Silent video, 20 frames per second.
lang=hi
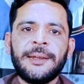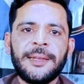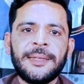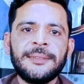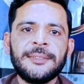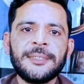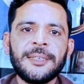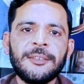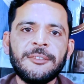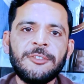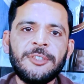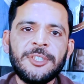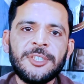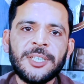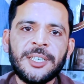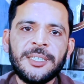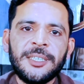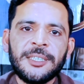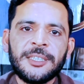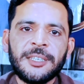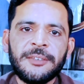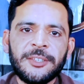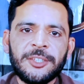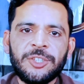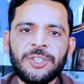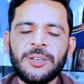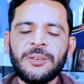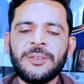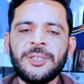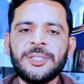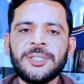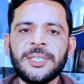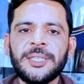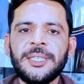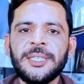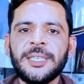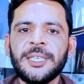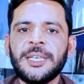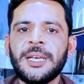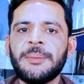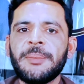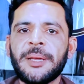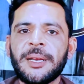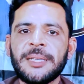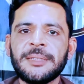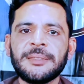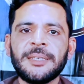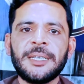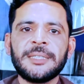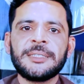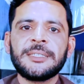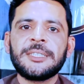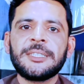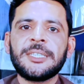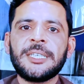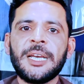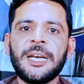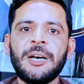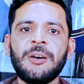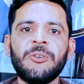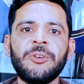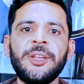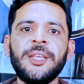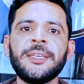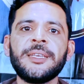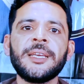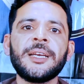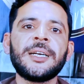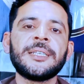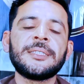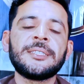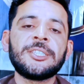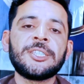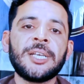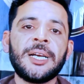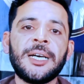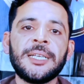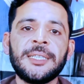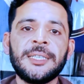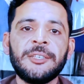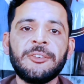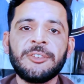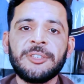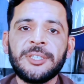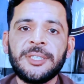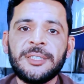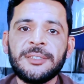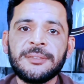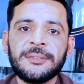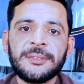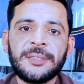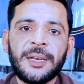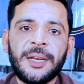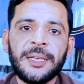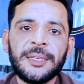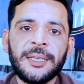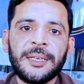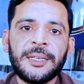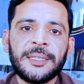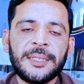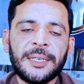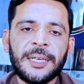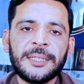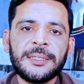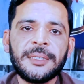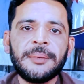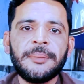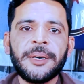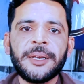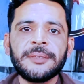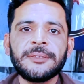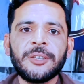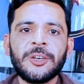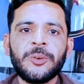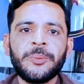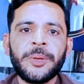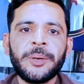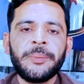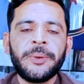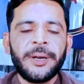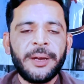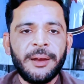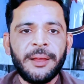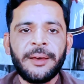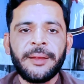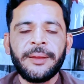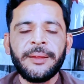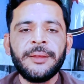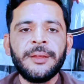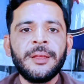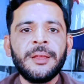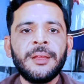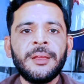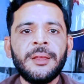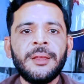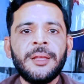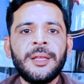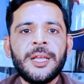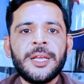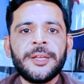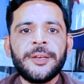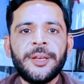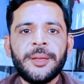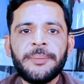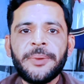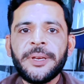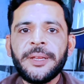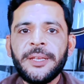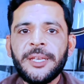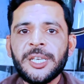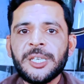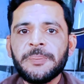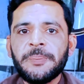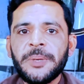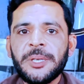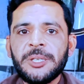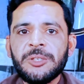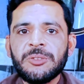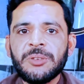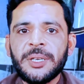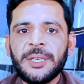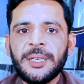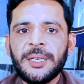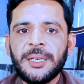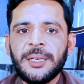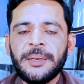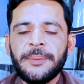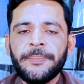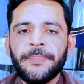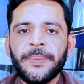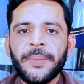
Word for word: अटेंशन होनी चाहिए तवज्जो होनी चाहिए कि हमारे साथ क्या होने के खदशात हैं और किस तरह के ख़तरा हमारे सरों पर मंडला रहे हैं नंबर एक पे जो है ना